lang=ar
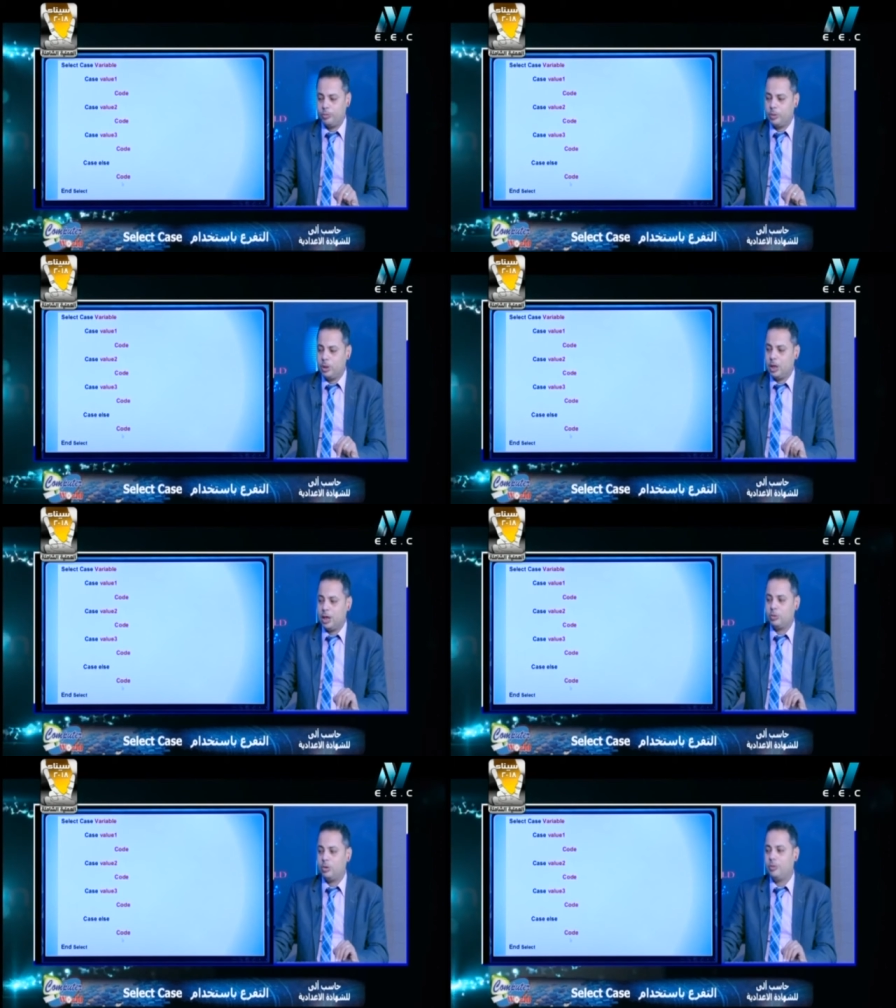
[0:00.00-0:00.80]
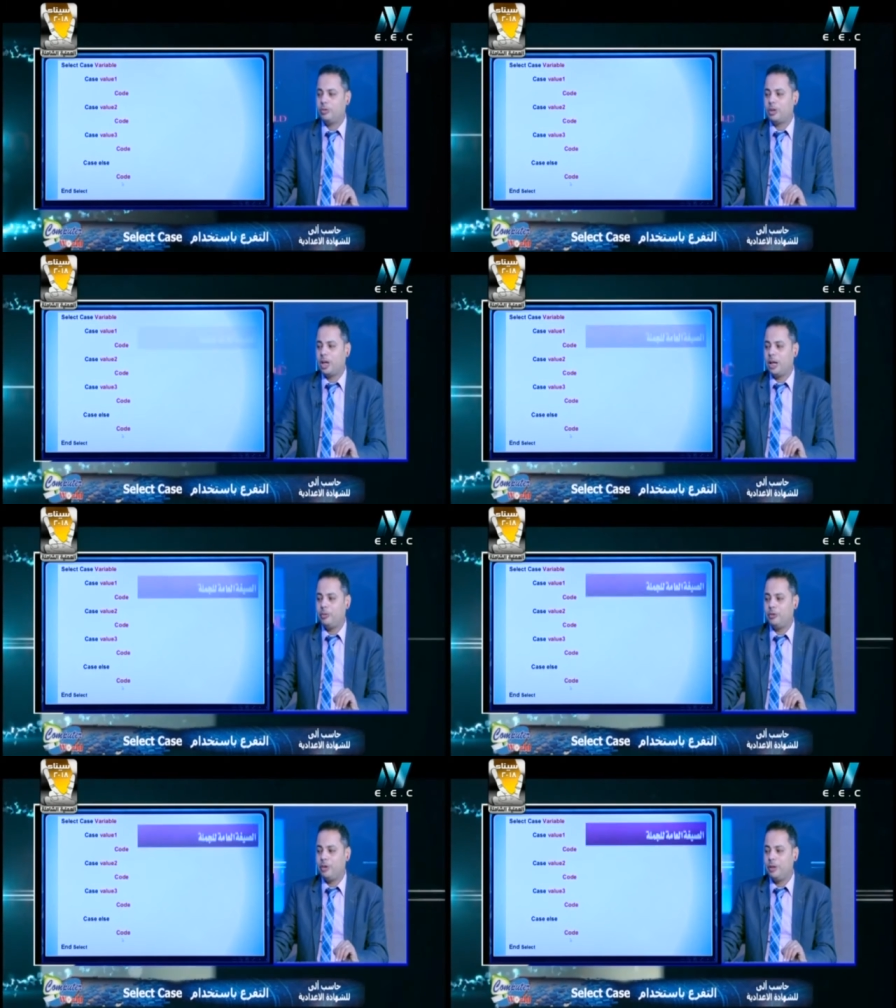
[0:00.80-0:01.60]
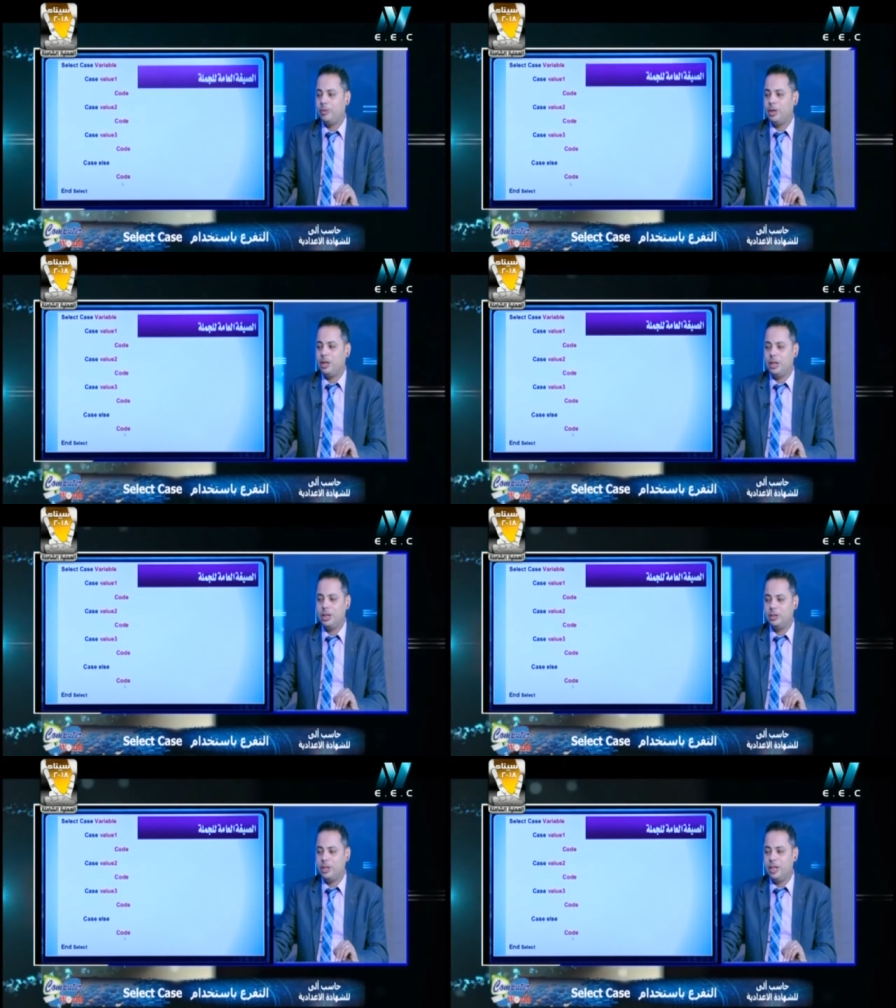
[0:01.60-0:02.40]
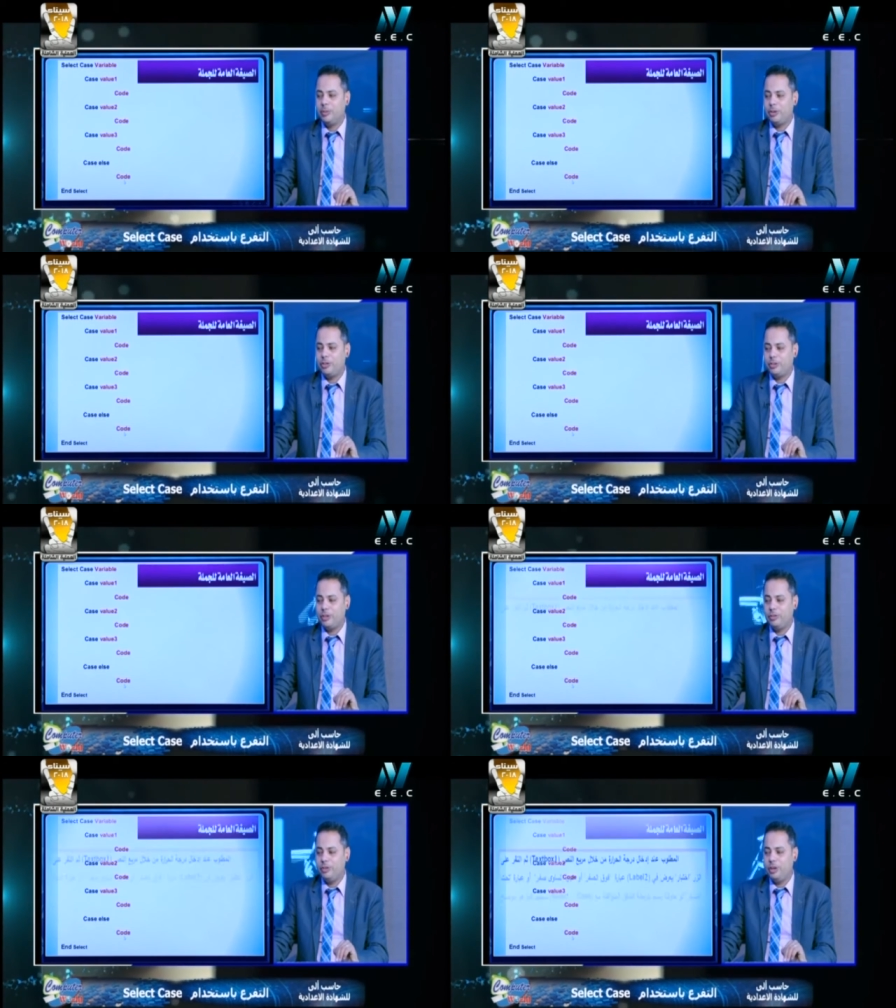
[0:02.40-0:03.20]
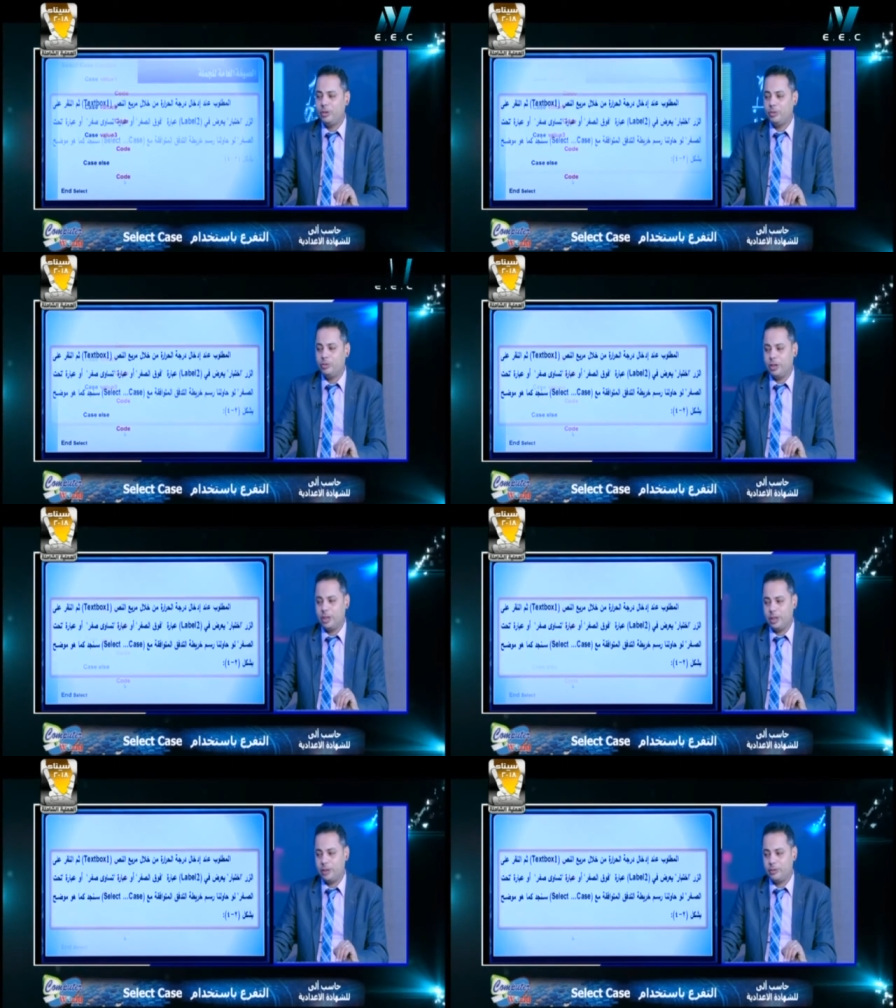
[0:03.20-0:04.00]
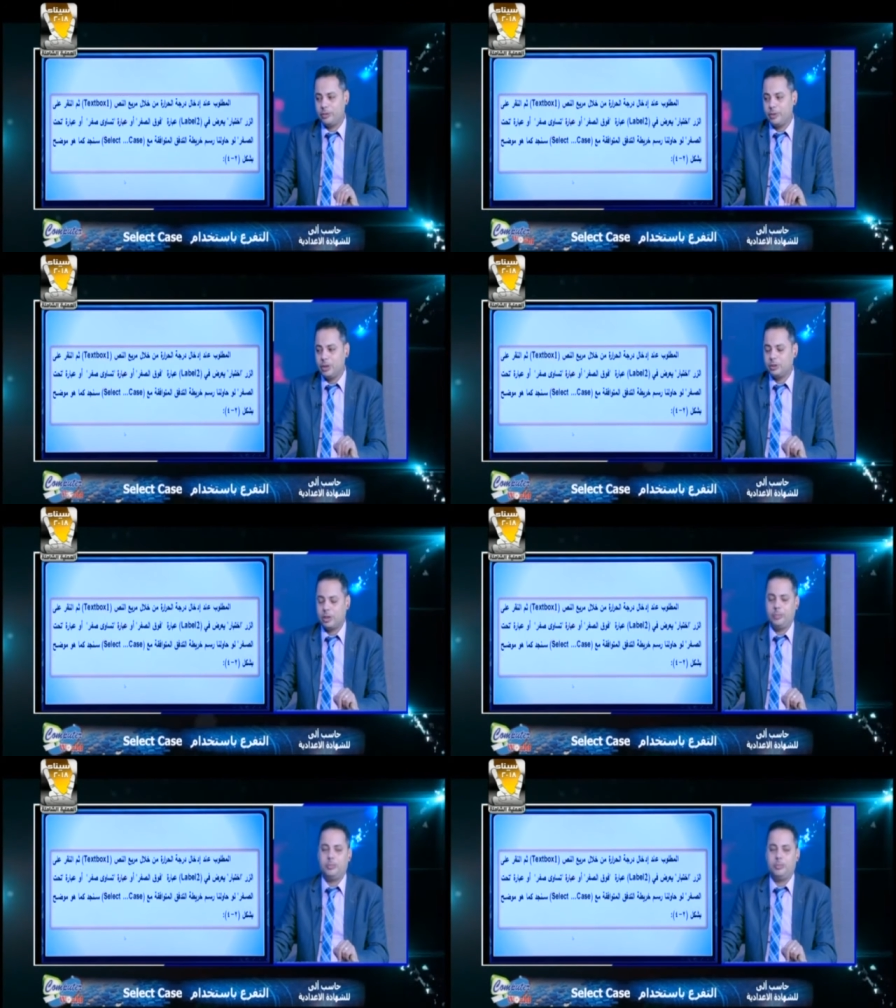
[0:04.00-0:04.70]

هتقول يا مستر أنا مش فاهم الدنيا ماشية إزاي في الجزئية ديت طيب